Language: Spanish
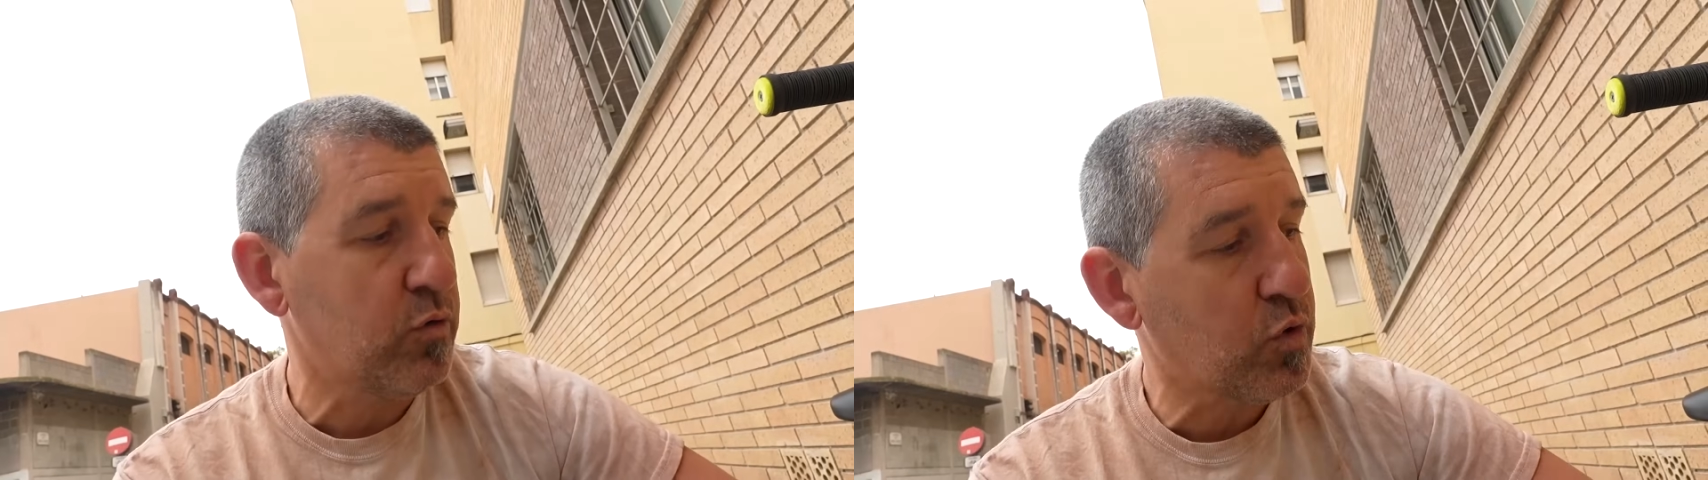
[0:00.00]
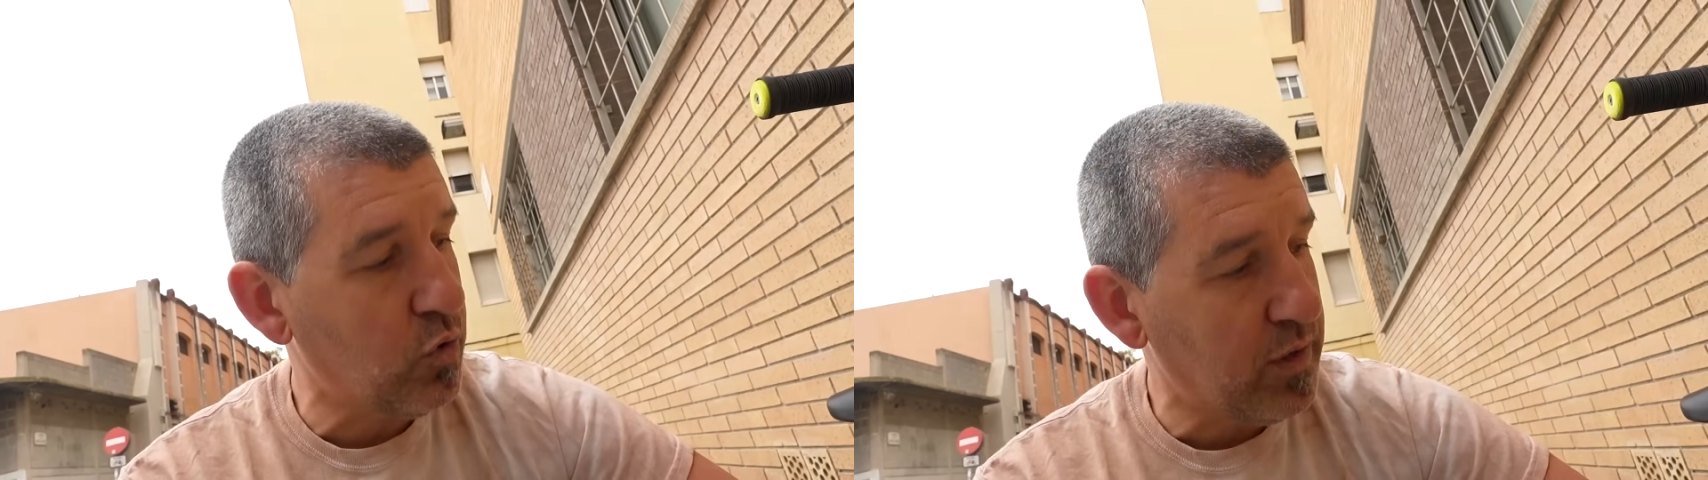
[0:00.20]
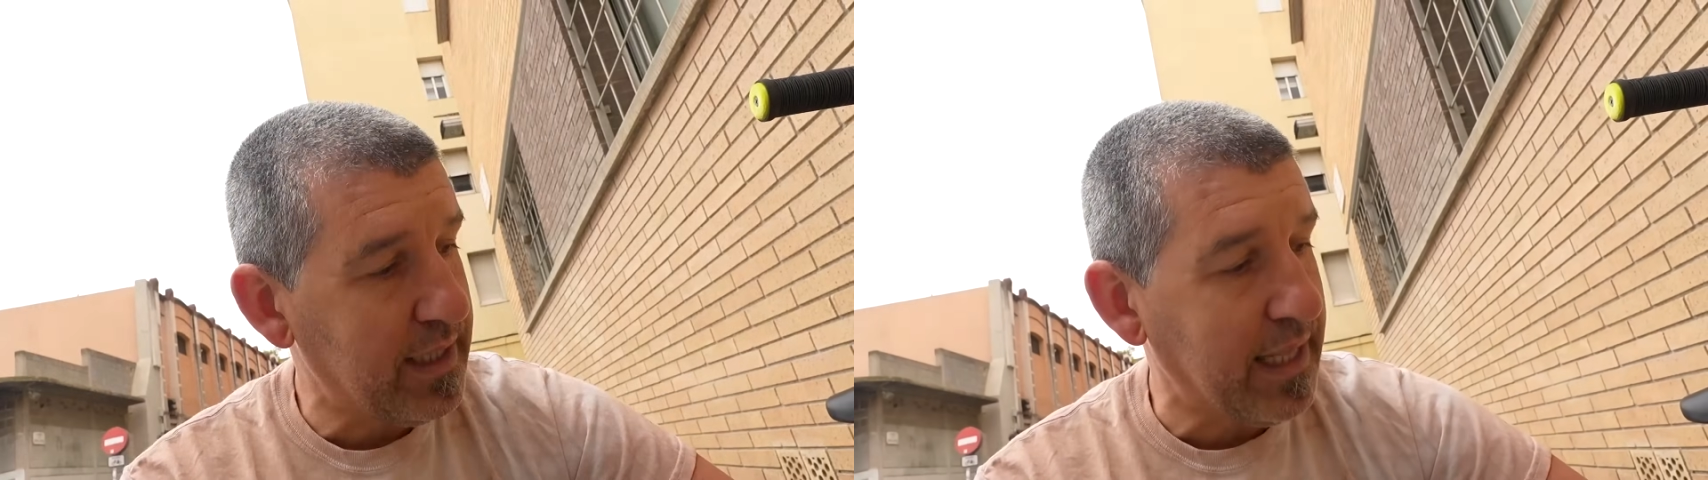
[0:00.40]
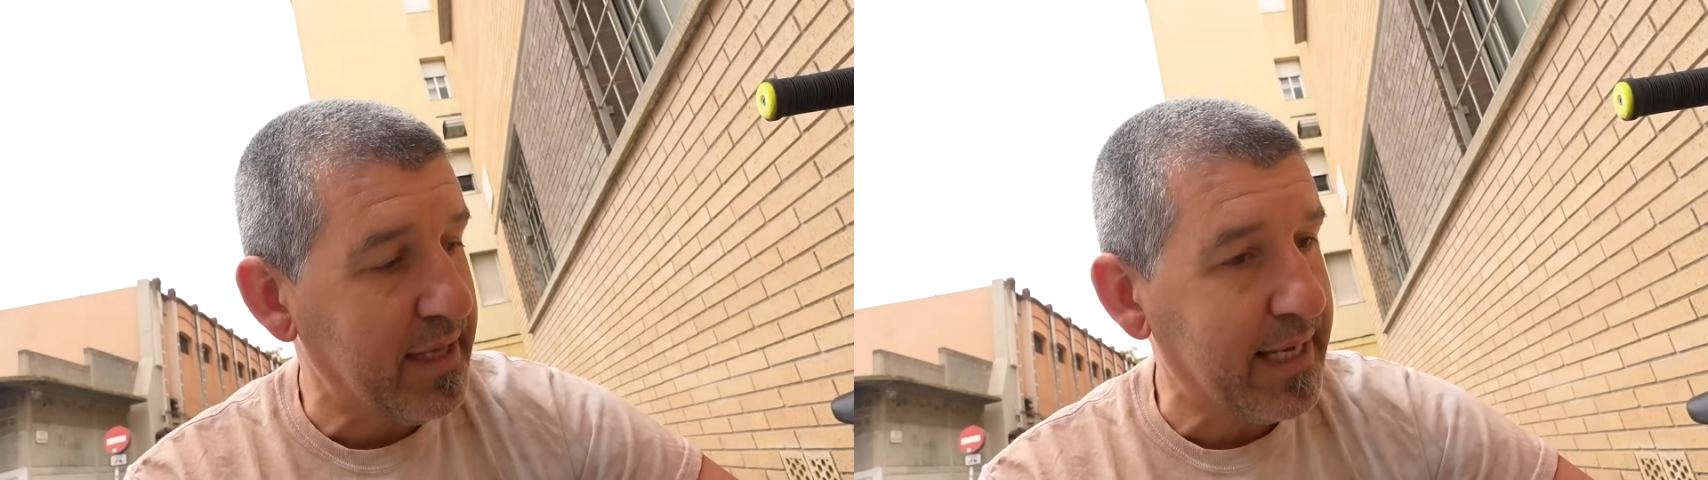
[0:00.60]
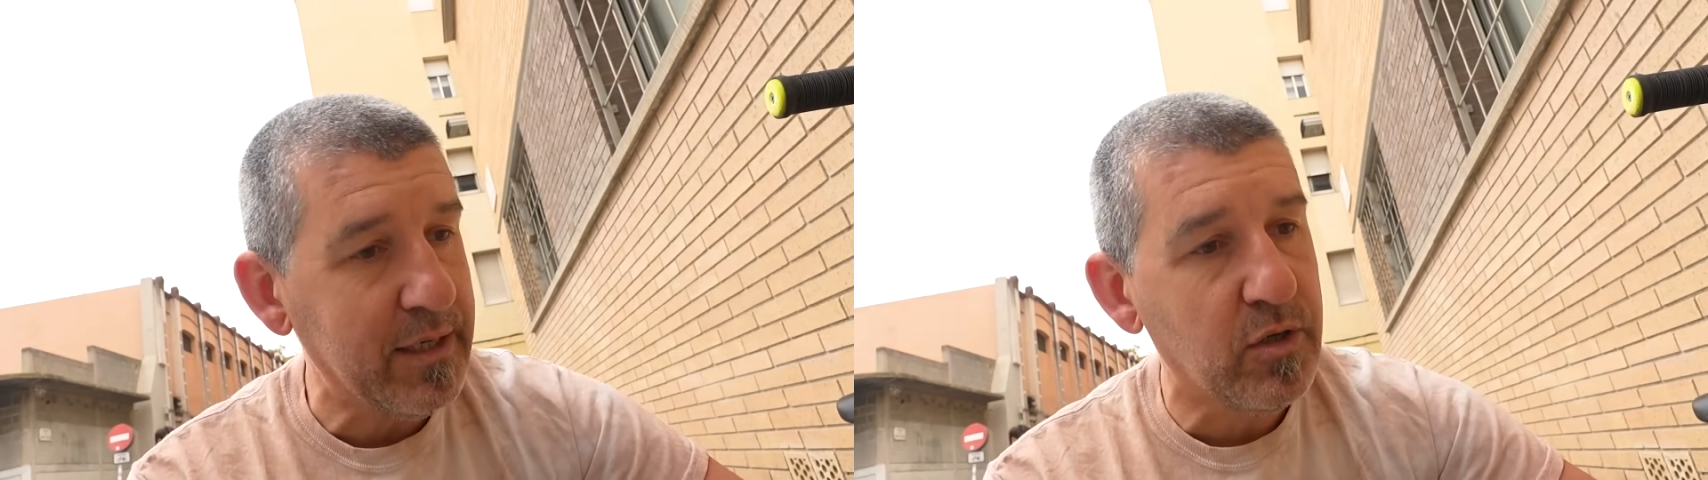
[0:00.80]
nose con la
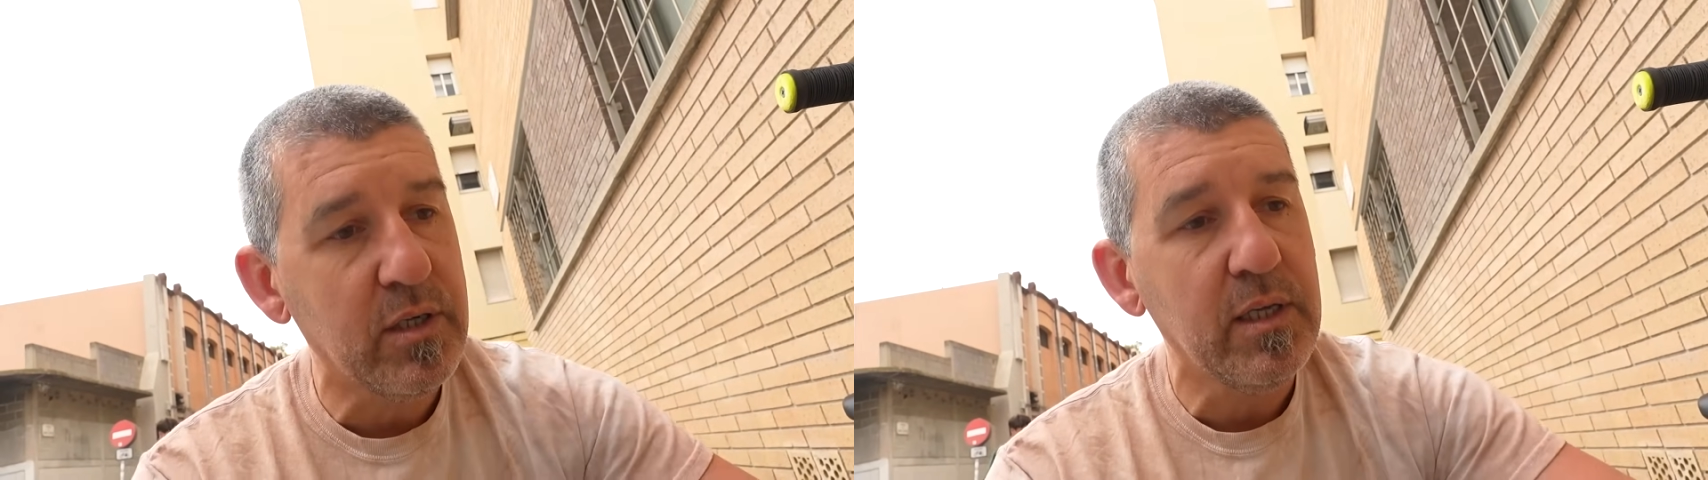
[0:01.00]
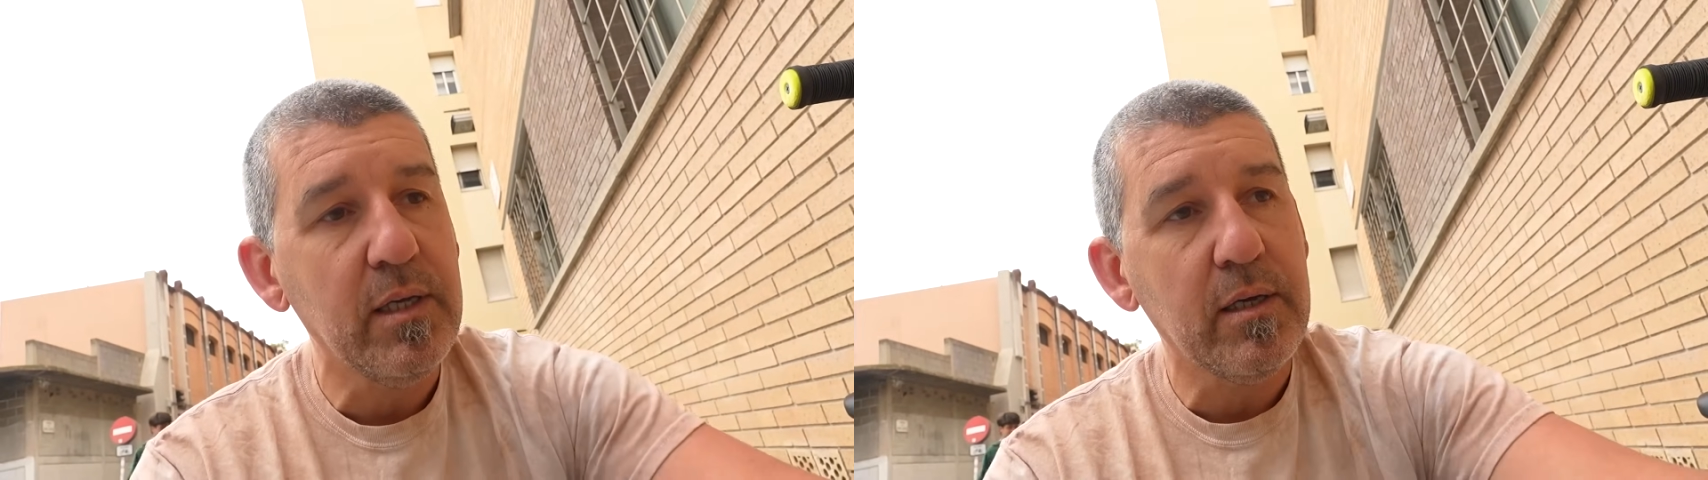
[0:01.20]
de Calón